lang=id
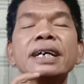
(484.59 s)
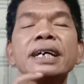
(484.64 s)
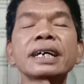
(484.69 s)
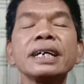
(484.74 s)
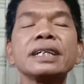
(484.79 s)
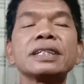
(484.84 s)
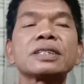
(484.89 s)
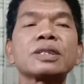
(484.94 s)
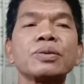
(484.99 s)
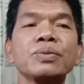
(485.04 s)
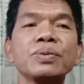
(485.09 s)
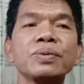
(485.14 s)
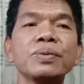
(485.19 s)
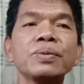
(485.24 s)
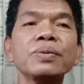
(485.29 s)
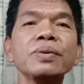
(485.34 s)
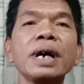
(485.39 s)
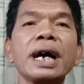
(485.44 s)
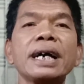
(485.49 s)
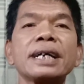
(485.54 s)

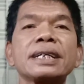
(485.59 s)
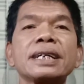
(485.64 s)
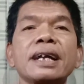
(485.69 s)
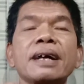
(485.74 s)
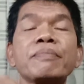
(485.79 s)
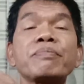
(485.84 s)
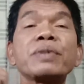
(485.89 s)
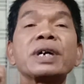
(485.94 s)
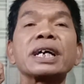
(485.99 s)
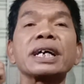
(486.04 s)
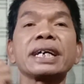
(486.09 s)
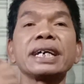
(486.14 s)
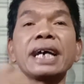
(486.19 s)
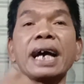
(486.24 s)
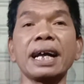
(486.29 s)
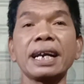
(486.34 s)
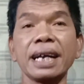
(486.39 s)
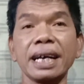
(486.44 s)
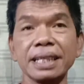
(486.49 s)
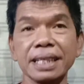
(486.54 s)
itu adalah
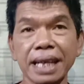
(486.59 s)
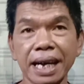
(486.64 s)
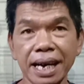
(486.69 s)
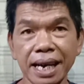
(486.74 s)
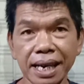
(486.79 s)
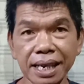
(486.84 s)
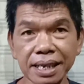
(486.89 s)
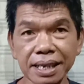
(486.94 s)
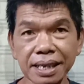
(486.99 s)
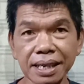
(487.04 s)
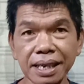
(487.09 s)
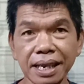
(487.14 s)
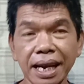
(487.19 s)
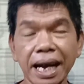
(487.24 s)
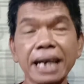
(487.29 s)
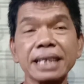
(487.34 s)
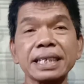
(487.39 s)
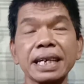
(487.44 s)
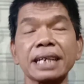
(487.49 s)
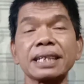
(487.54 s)
pengkhianatan
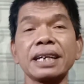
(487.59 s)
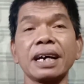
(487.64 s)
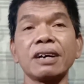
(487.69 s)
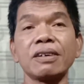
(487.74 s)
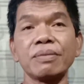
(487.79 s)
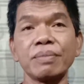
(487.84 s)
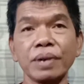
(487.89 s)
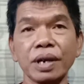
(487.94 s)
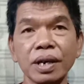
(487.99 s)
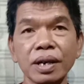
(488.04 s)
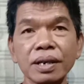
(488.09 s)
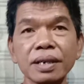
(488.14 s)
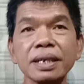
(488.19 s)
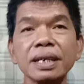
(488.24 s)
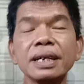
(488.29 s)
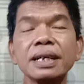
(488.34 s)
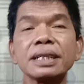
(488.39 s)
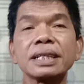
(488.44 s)
kasarnya ngomong